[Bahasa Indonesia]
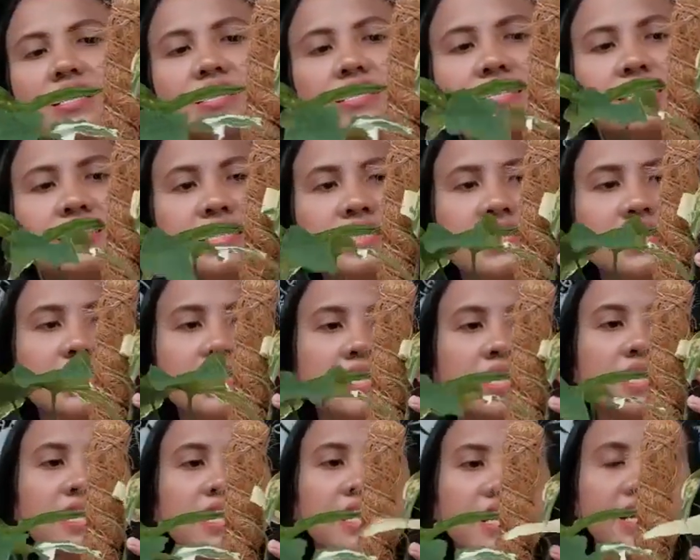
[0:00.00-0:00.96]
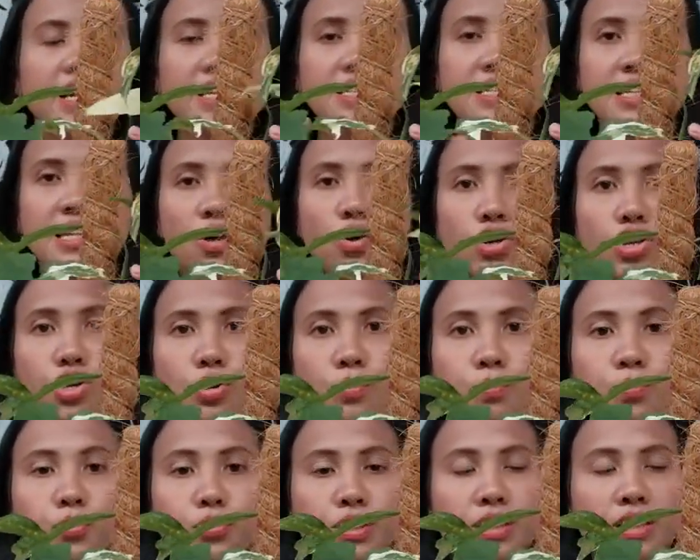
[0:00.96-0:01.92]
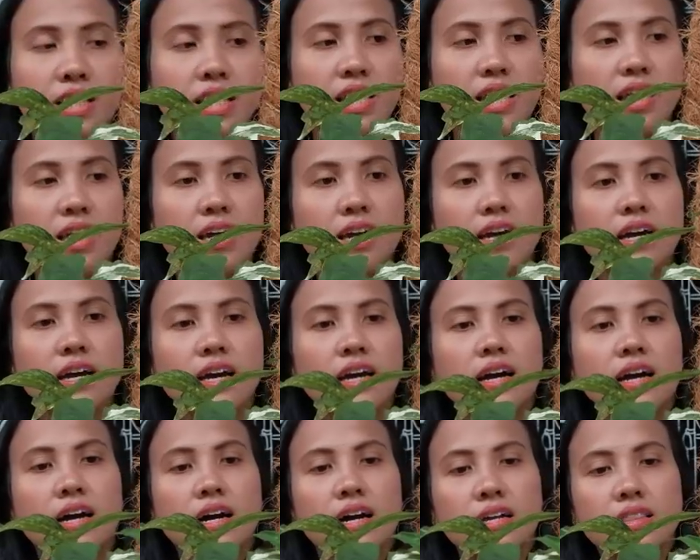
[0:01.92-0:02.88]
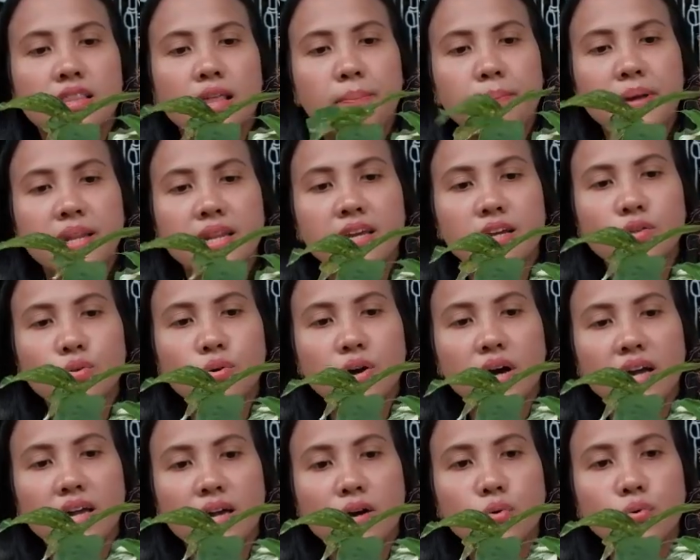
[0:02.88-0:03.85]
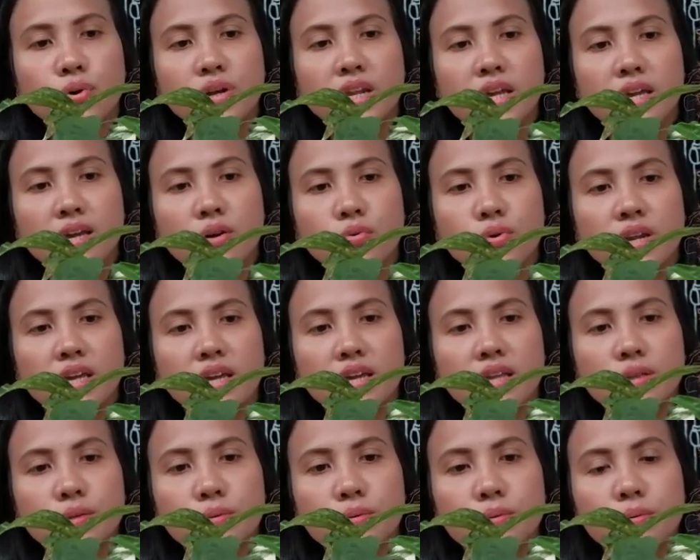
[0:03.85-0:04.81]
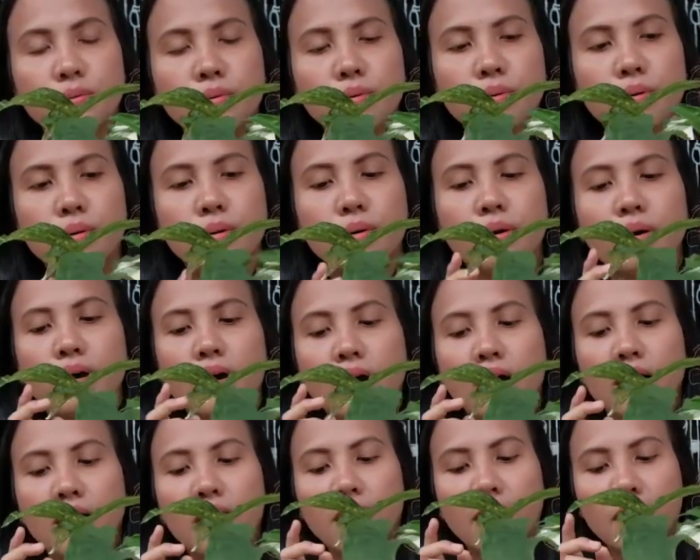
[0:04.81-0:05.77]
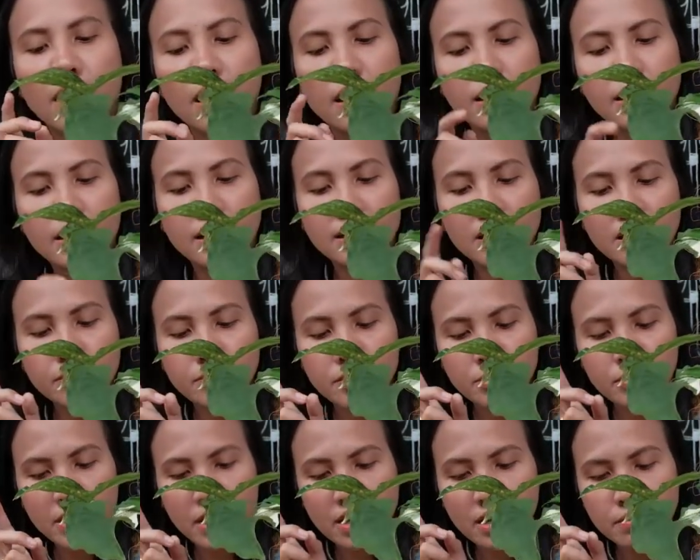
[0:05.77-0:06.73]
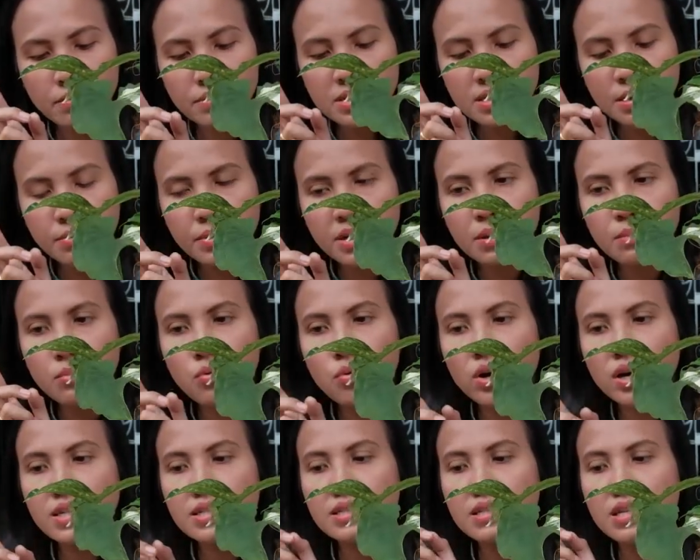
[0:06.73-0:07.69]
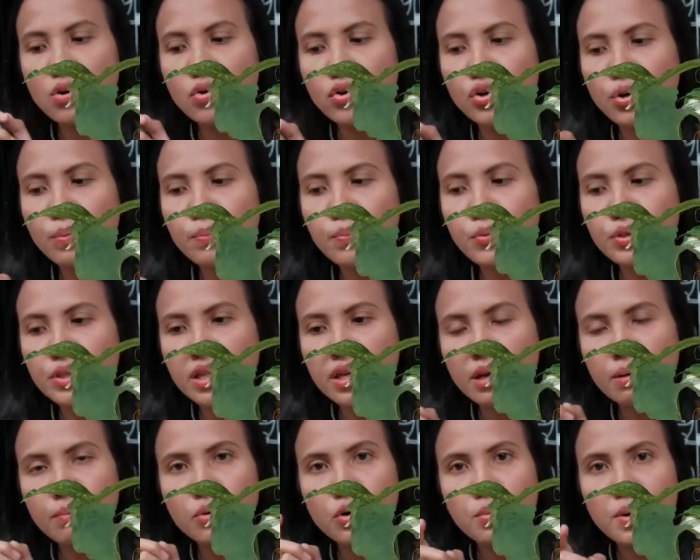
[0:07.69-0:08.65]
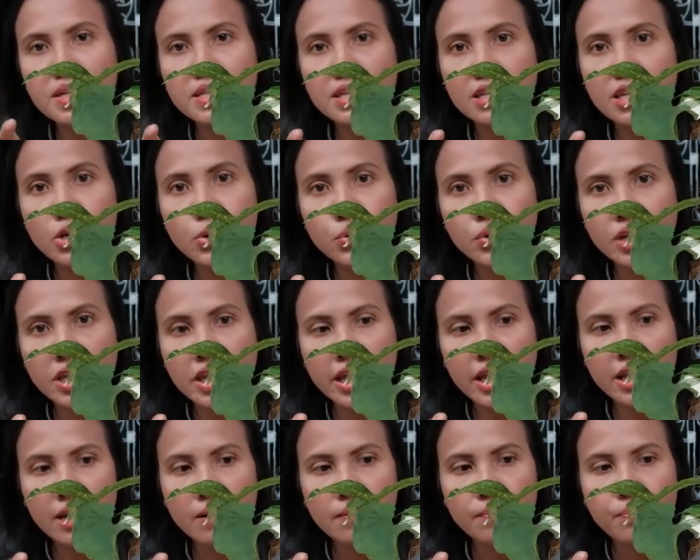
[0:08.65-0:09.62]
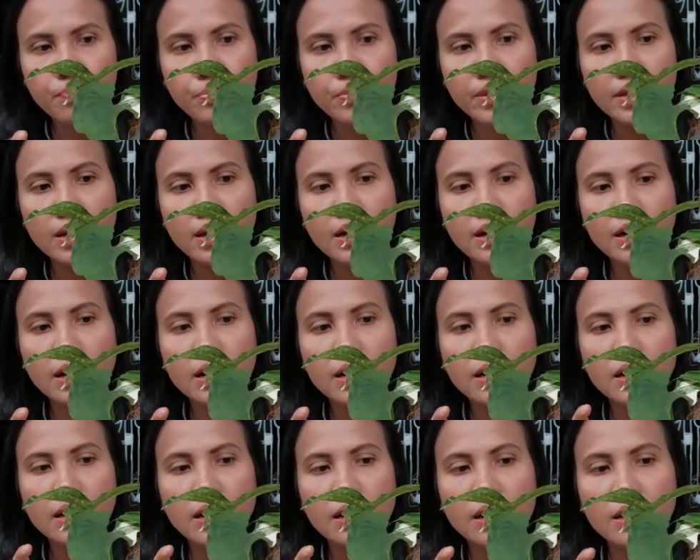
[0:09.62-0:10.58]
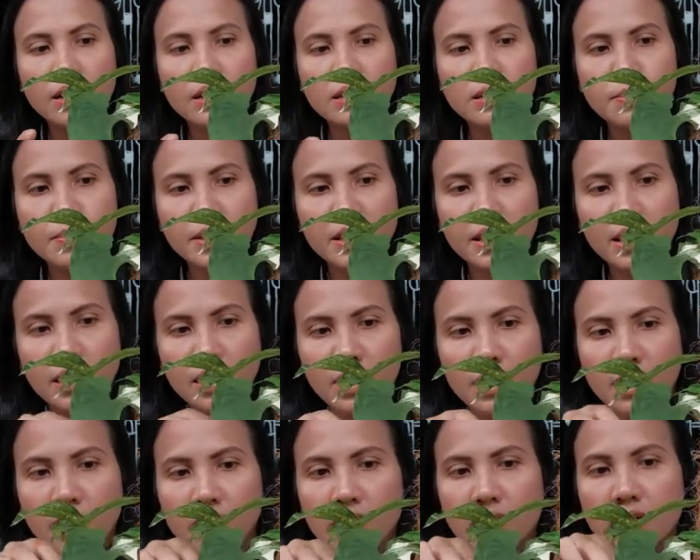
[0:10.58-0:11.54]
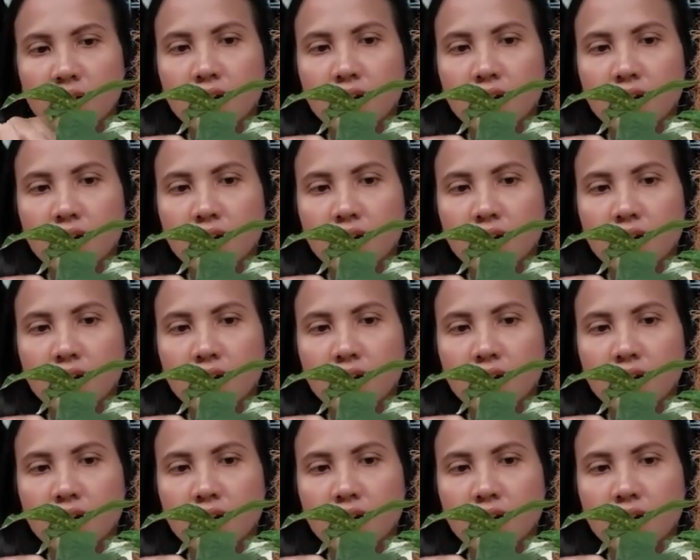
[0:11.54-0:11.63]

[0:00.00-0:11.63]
Si ini kan singonium putih. Tapi dia tuh kayak kuning-kuning gitu. Nanti teman-teman akan bisa menemukan singonium putih yang berubah jadi kuning. Seperti ini.